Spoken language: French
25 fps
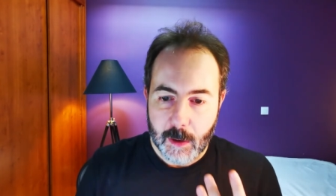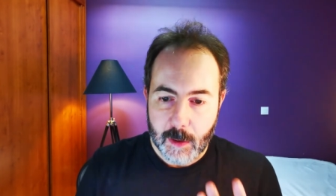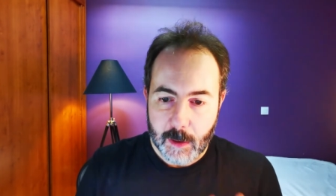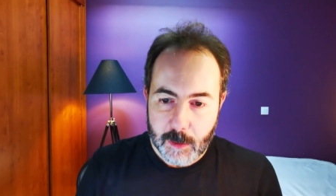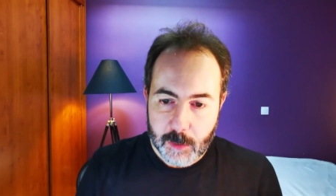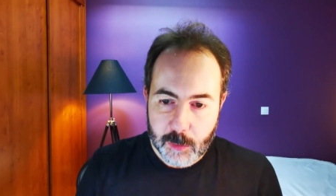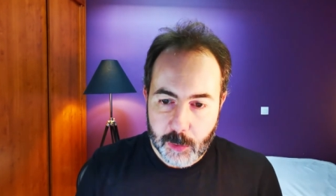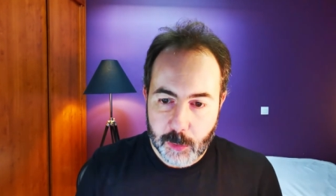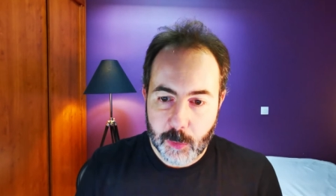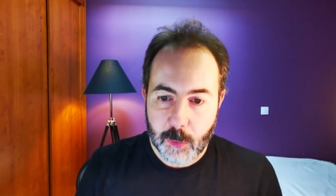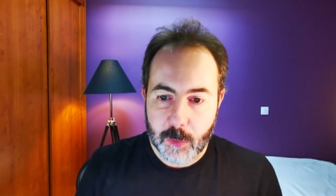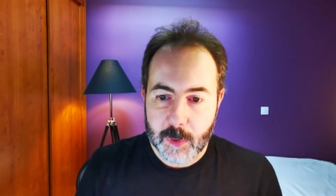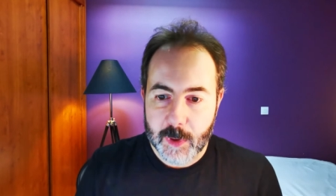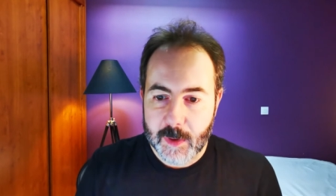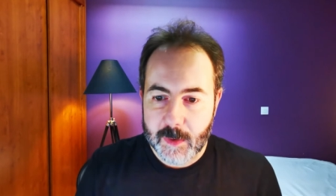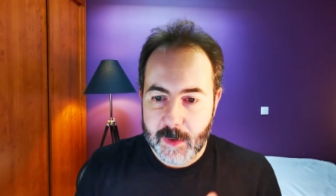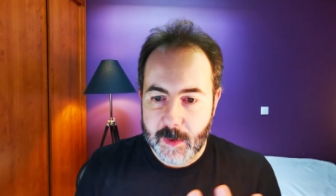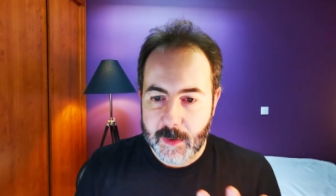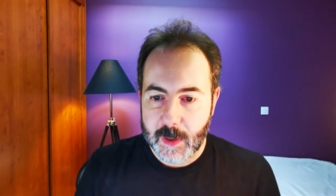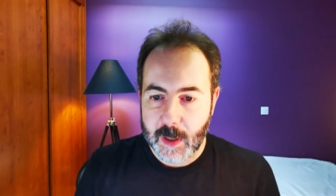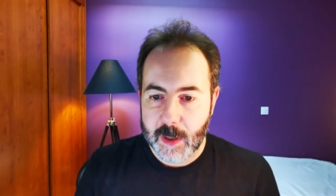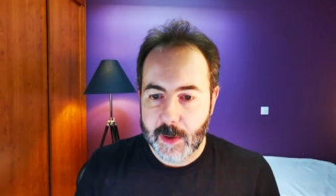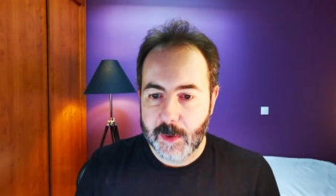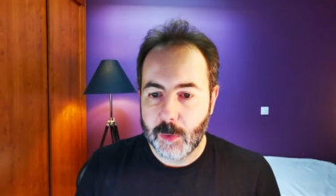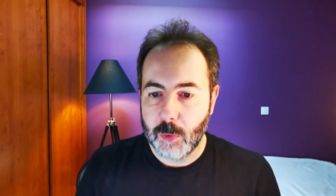Ce sont des
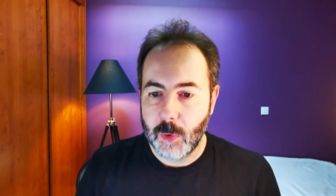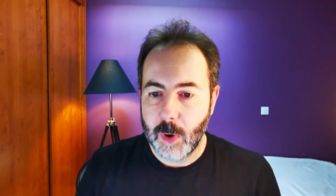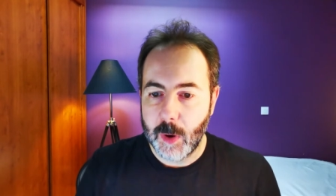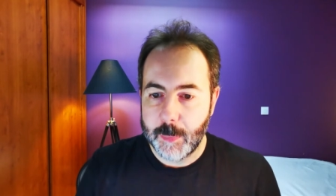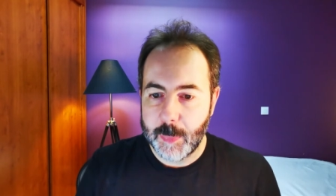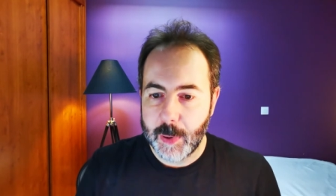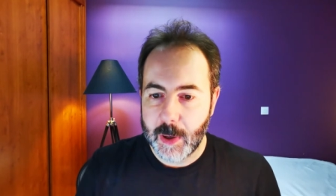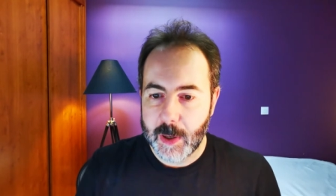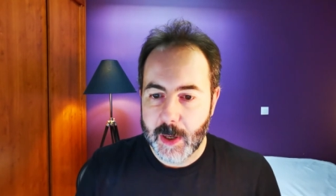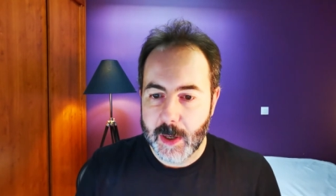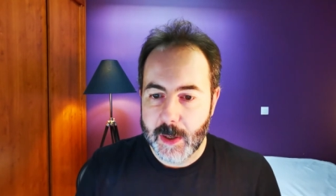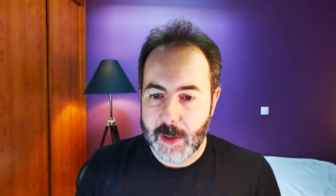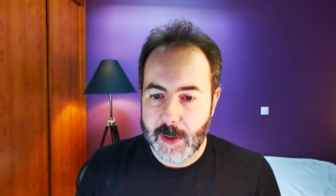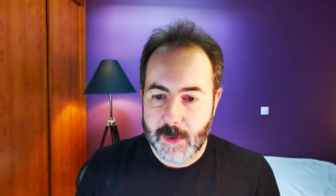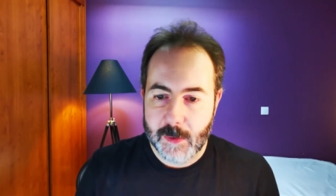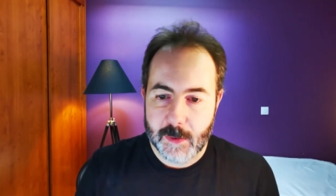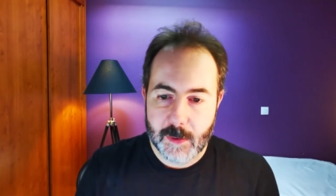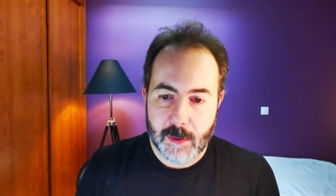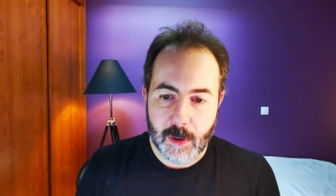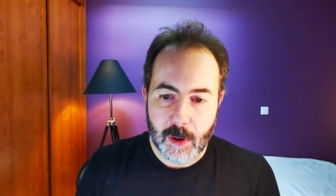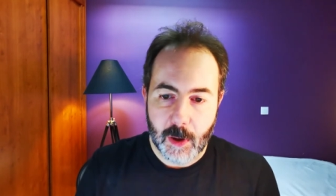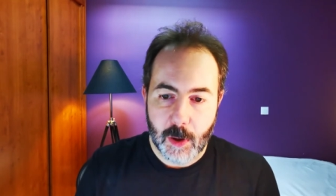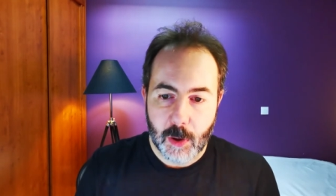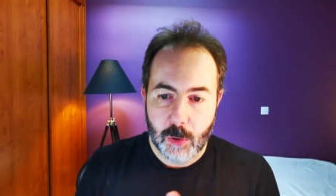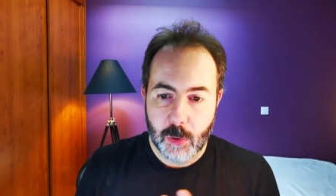États qui sont
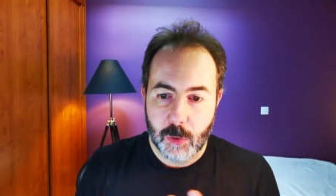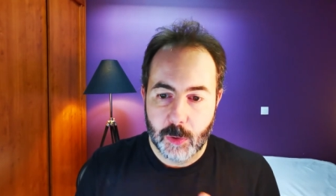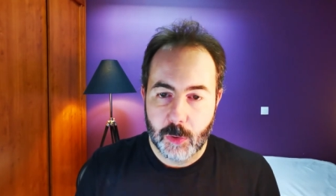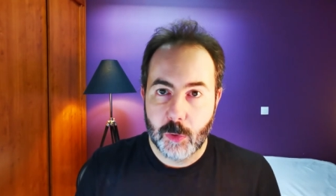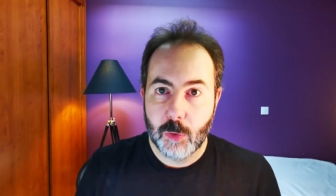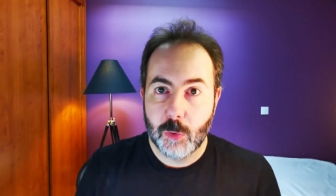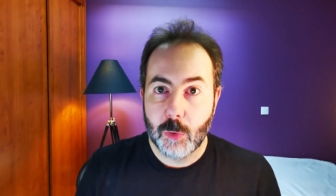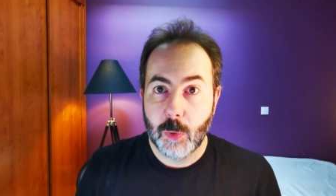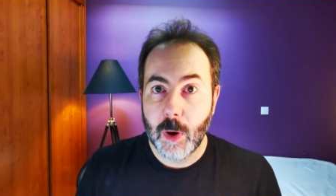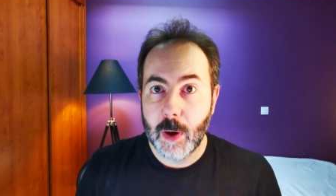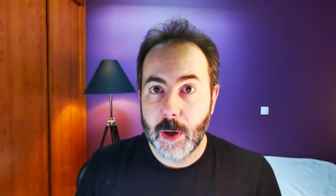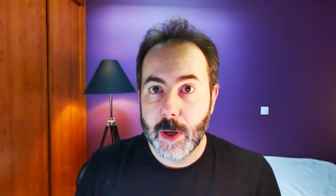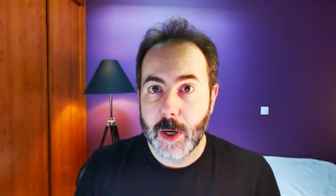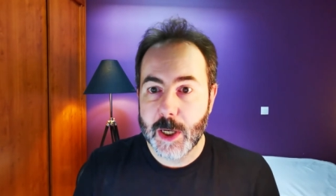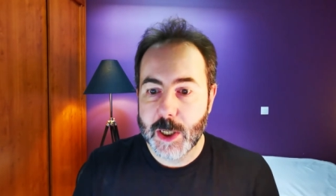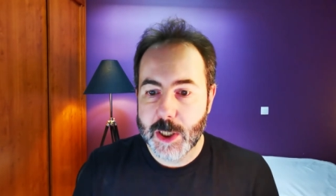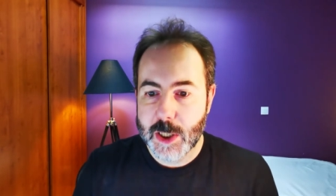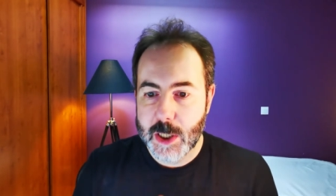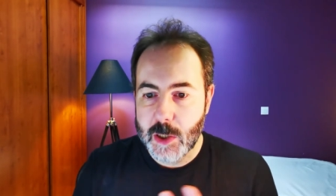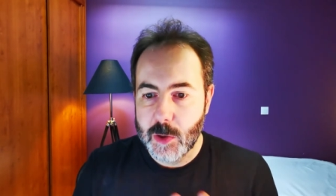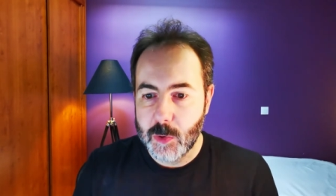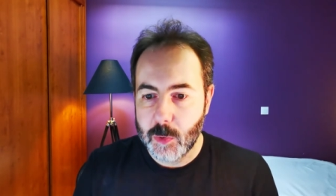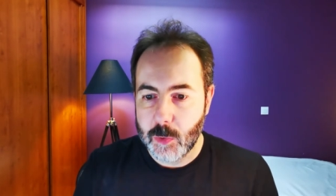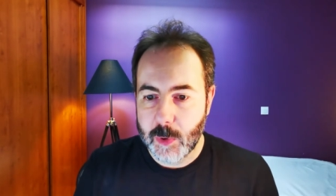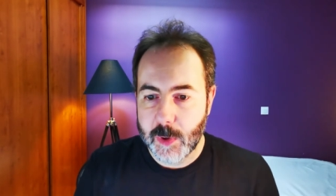impérialistes, que ce soit la
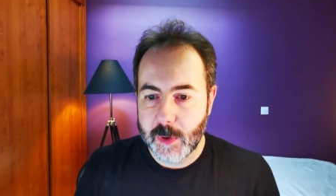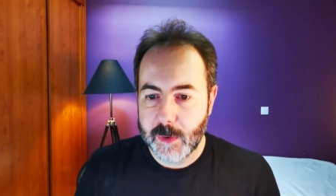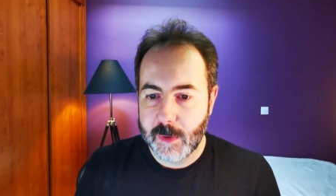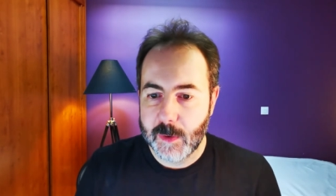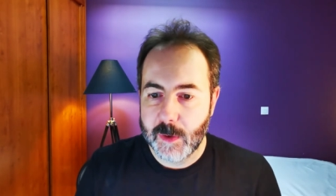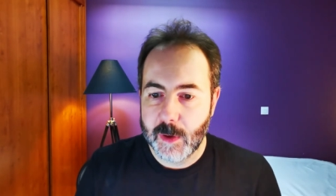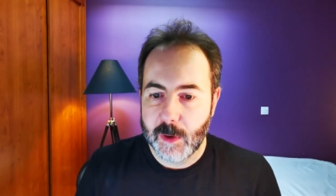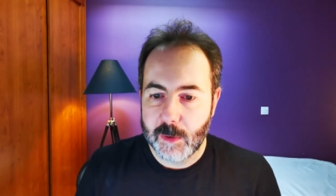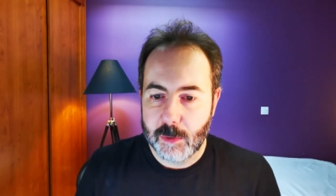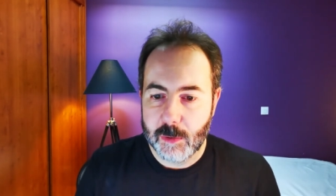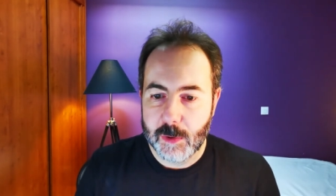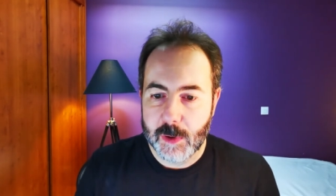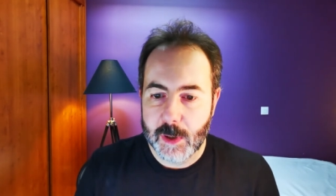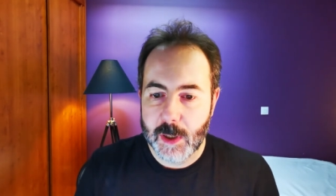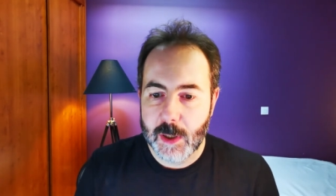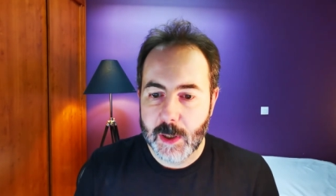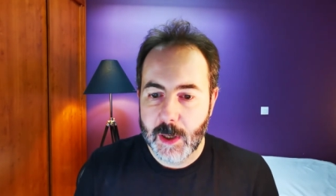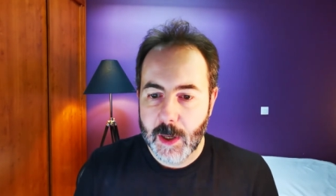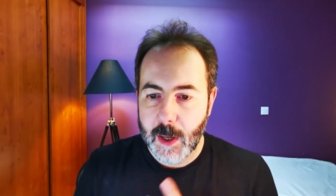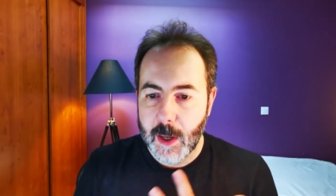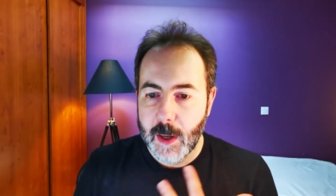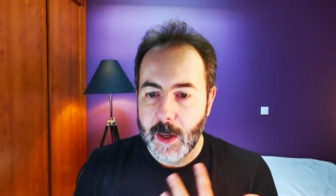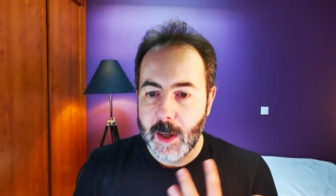Chine ou les États-Unis,